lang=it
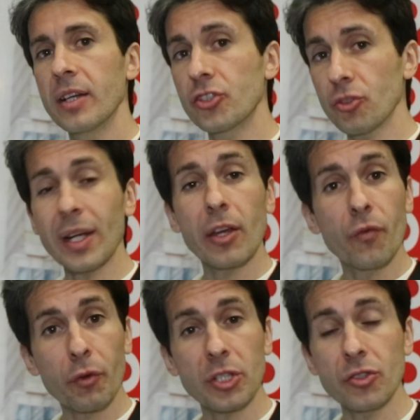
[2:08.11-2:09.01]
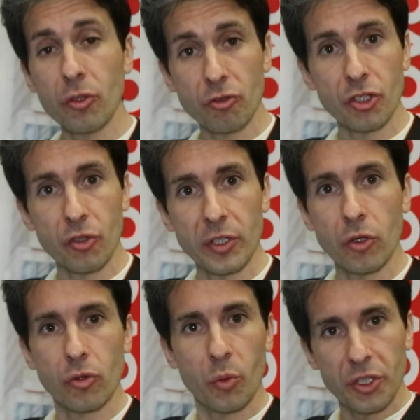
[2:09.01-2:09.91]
ci sono anche configurazioni con 128,